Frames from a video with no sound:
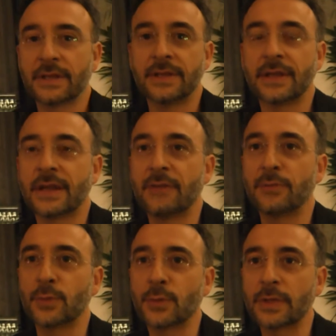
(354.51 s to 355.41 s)
da dire che il
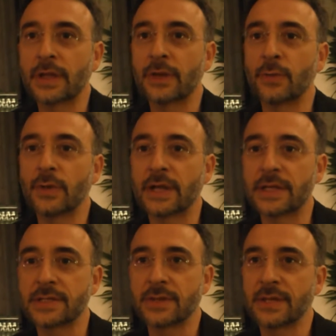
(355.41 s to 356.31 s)
futuro della comunicazione
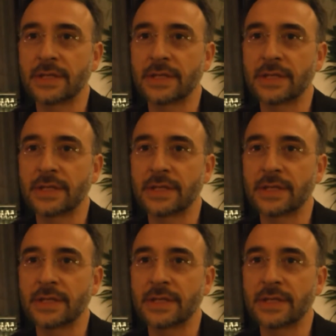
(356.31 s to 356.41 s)
comunicazione,